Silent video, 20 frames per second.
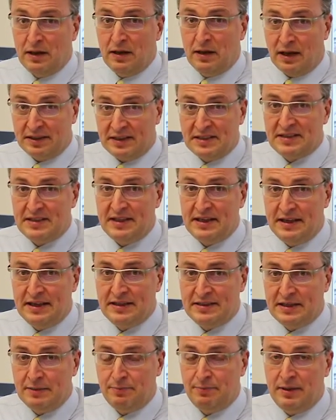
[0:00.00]
hat es die
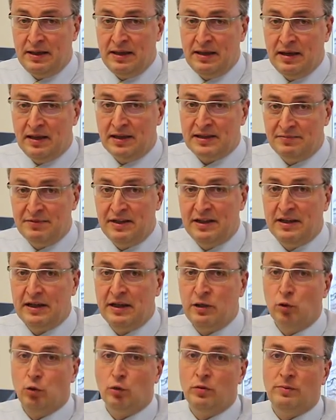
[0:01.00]
EZB als
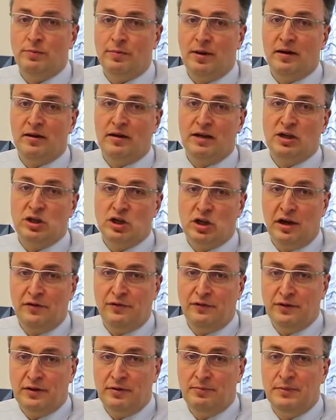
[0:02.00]
wichtige Notenbank
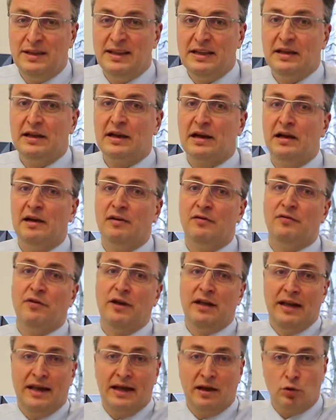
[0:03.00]
geschafft, mit ihrer
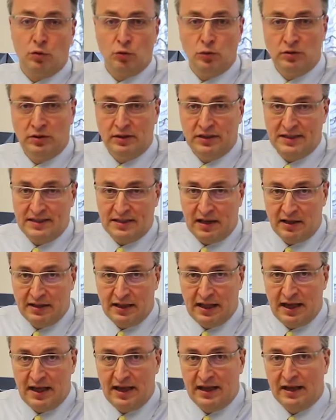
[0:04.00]
Verlängerung des
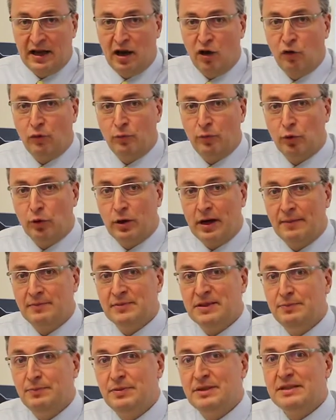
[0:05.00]

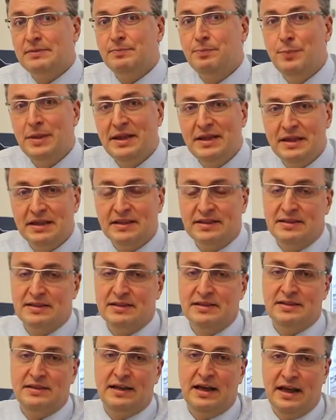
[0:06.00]
Anleihekaufprogramms bis
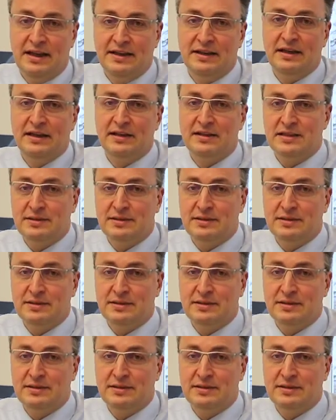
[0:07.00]
mindestens Ende